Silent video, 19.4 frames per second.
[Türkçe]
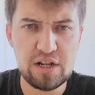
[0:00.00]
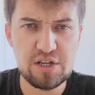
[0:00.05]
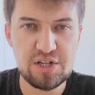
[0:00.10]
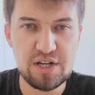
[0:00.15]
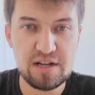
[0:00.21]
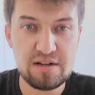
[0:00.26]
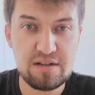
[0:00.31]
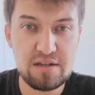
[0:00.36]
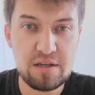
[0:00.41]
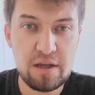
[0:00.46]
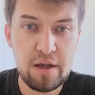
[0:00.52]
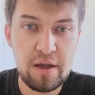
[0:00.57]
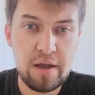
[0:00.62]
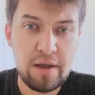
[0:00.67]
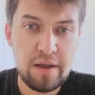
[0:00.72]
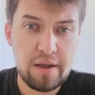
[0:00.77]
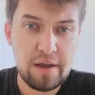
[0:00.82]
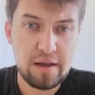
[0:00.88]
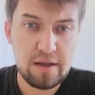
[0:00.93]
kullanacağınız
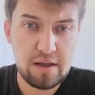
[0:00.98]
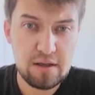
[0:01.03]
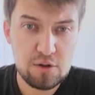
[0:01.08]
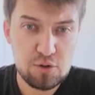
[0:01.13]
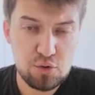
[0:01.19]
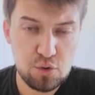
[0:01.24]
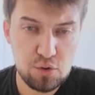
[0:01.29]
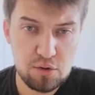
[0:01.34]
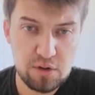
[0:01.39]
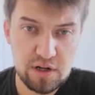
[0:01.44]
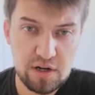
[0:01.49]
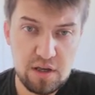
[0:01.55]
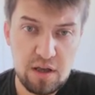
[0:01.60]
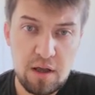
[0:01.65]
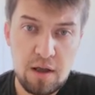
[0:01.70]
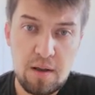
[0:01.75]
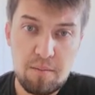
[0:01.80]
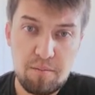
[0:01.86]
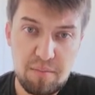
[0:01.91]
e,
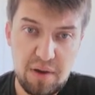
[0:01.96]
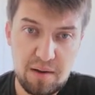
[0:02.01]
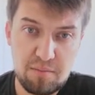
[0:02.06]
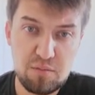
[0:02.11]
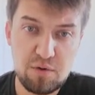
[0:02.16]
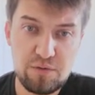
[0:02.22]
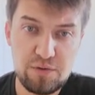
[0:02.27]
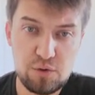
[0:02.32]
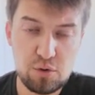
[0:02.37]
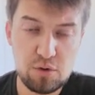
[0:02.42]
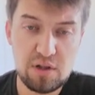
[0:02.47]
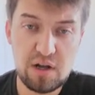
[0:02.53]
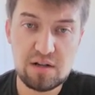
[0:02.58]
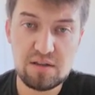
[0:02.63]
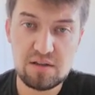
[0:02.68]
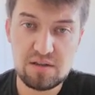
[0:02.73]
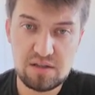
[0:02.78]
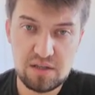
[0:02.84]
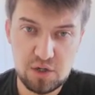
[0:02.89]
soruları ben bu
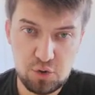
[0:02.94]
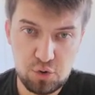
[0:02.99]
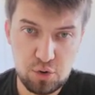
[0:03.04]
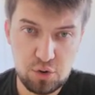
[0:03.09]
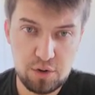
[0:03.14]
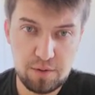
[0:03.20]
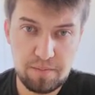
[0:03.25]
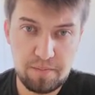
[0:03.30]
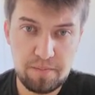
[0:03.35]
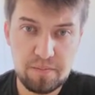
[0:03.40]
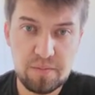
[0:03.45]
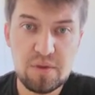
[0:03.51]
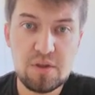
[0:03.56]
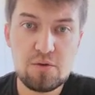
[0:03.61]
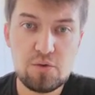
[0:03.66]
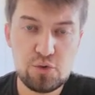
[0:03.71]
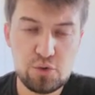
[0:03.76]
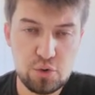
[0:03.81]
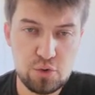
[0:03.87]
videolarda seçiyorum
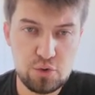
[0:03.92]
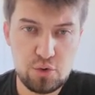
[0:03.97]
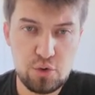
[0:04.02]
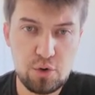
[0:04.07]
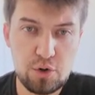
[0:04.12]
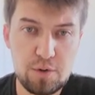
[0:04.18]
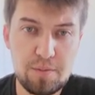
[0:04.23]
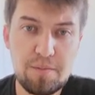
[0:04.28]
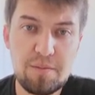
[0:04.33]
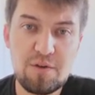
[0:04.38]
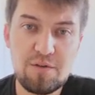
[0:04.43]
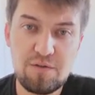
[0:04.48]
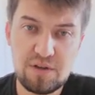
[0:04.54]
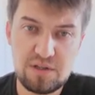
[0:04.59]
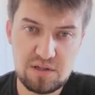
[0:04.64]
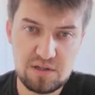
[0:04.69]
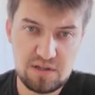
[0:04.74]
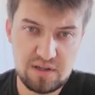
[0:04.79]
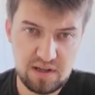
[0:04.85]
çözüyorum
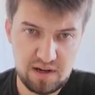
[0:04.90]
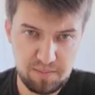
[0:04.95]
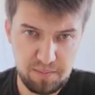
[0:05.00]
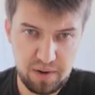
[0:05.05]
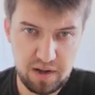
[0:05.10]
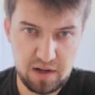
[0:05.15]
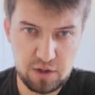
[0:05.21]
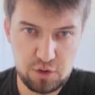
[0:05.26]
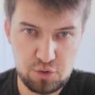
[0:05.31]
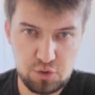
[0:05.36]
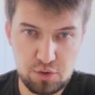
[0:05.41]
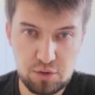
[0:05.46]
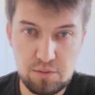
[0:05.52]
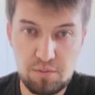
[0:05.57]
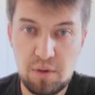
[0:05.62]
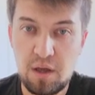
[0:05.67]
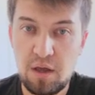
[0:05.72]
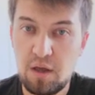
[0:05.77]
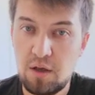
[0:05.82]
ve sizlere
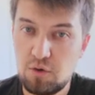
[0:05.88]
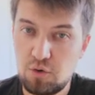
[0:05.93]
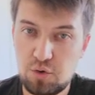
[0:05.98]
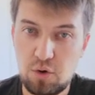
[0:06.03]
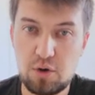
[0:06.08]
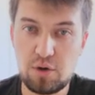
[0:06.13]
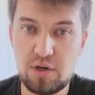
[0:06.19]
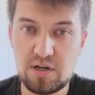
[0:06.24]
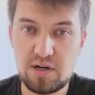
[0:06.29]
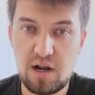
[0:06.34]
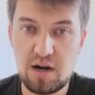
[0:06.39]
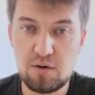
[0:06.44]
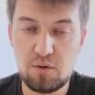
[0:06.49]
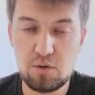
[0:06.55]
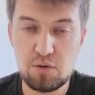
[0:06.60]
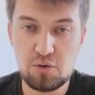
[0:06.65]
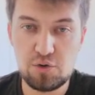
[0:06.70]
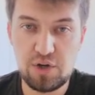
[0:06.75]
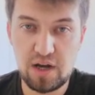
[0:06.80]
paylaşıyorum. Çok
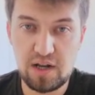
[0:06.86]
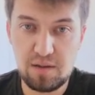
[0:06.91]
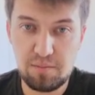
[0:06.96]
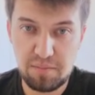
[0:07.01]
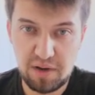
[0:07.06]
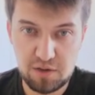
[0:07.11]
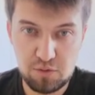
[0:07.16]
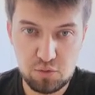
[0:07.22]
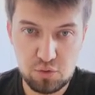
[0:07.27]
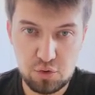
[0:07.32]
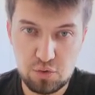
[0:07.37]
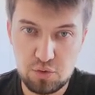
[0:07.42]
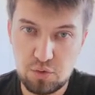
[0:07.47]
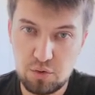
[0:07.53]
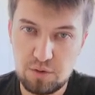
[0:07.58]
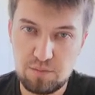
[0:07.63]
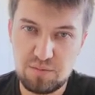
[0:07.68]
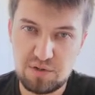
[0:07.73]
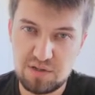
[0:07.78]
yararlı olacağını ben
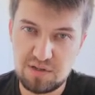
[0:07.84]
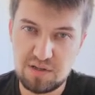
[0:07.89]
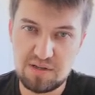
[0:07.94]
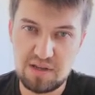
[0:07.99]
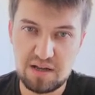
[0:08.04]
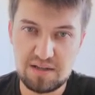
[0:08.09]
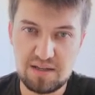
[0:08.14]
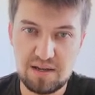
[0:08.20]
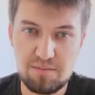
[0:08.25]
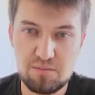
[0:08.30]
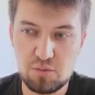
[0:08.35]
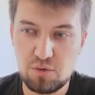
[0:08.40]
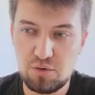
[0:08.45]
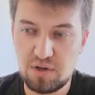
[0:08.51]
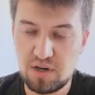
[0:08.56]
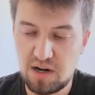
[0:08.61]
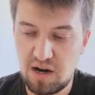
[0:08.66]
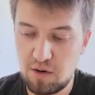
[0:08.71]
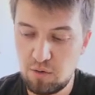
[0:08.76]
düşünüyorum. Siz de zaten
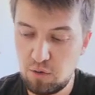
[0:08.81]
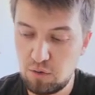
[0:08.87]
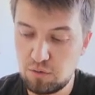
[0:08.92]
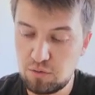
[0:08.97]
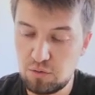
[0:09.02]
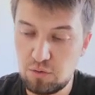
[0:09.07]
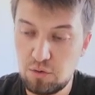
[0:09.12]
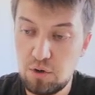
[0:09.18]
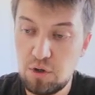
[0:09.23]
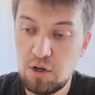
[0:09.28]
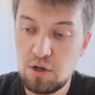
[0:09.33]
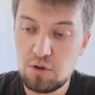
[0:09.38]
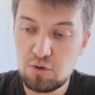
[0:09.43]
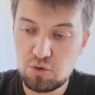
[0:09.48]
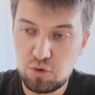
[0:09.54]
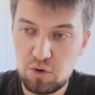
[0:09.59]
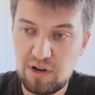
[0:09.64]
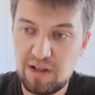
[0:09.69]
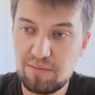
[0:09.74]
bunun yararlı olduğunu
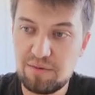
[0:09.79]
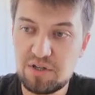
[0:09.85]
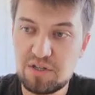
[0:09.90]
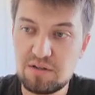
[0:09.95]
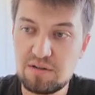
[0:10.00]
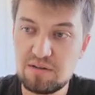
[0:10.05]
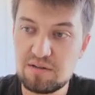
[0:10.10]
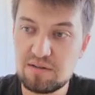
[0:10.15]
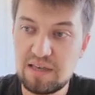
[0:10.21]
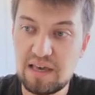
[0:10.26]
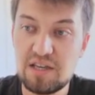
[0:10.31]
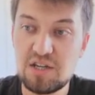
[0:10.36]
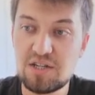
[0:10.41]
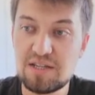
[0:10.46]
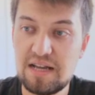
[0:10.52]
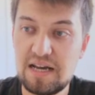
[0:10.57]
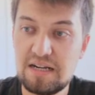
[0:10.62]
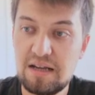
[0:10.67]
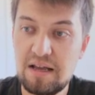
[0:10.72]
söylemiştiniz
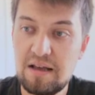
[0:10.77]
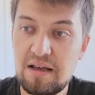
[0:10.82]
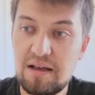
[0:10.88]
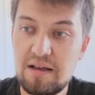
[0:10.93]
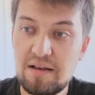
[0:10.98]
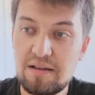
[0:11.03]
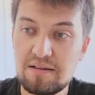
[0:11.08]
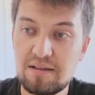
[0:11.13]
gençler